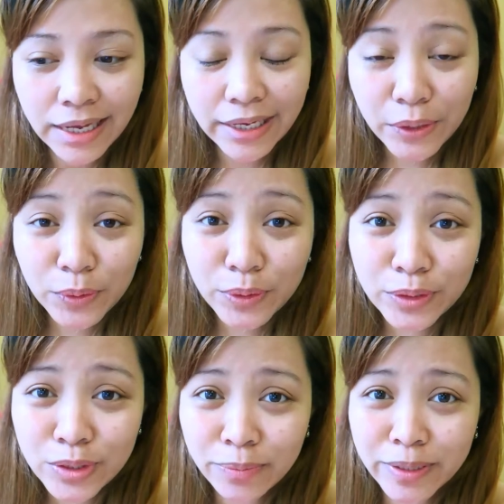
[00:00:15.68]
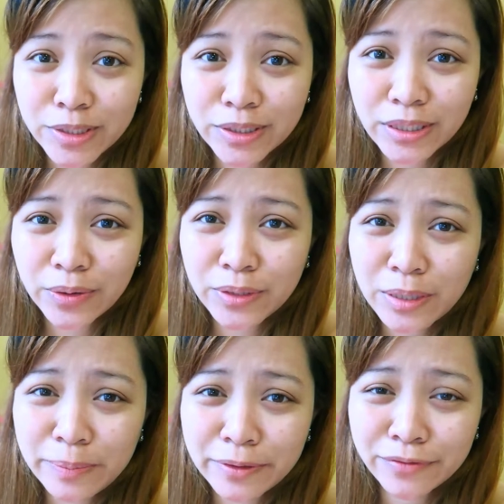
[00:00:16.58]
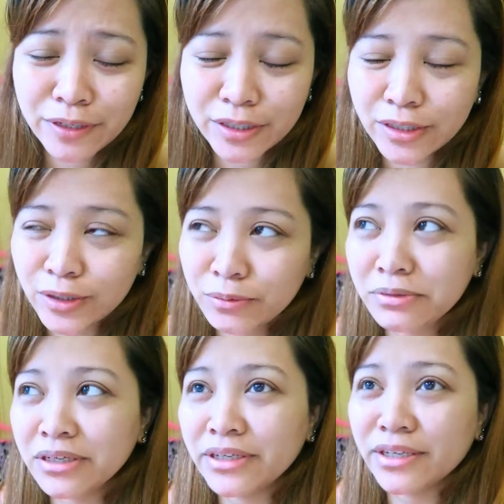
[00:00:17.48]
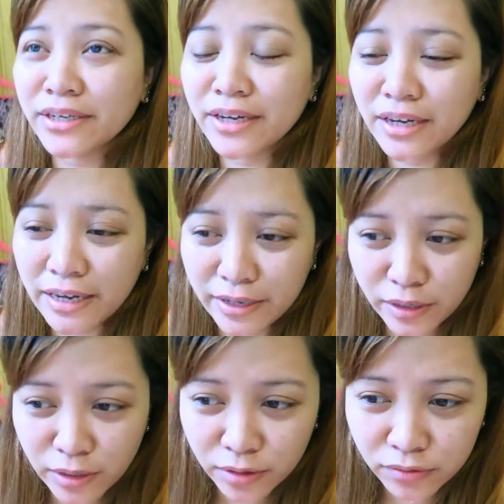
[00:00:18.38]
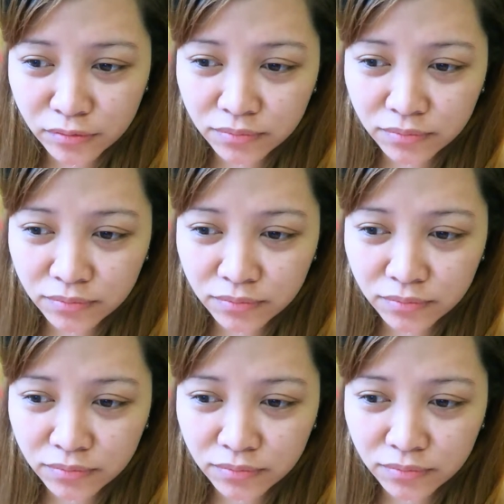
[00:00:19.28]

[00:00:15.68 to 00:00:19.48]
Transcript: ayun, so medyo hindi ako nakapag-vlog nitong mga nakarang araw.